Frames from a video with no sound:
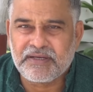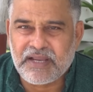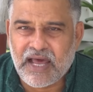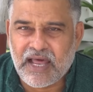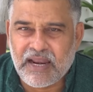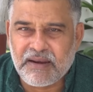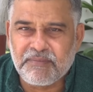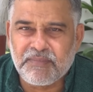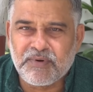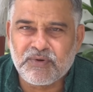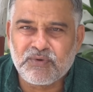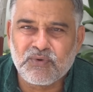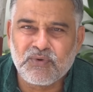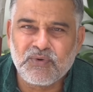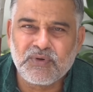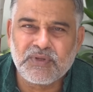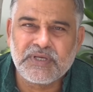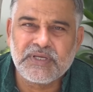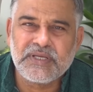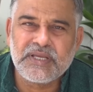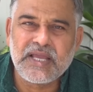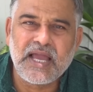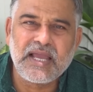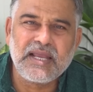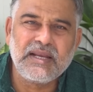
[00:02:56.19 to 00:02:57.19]
टाल मटोल
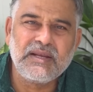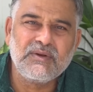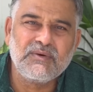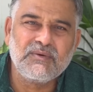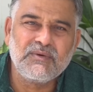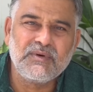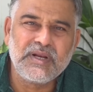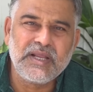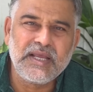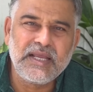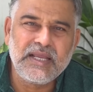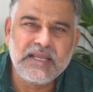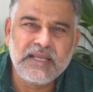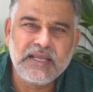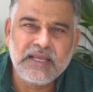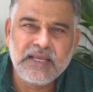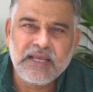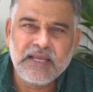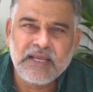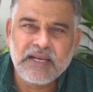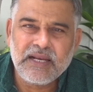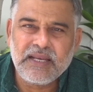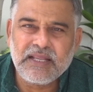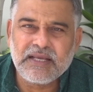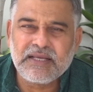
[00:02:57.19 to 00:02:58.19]
किया इन लोगों ने
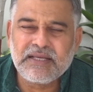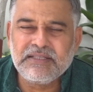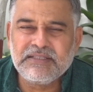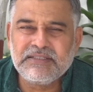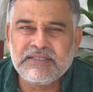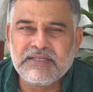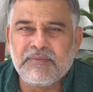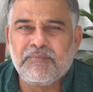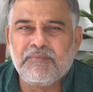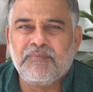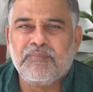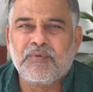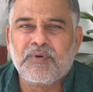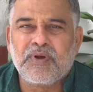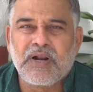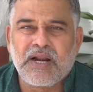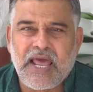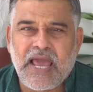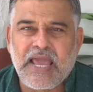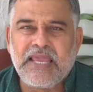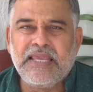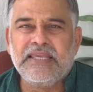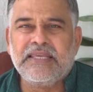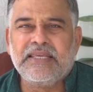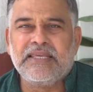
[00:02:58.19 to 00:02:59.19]
लेकिन जब
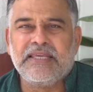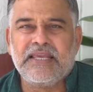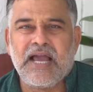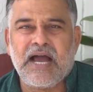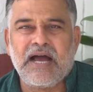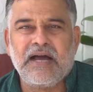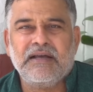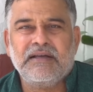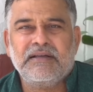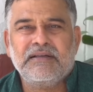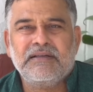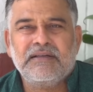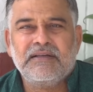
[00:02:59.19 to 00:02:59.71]
कड़ाई किया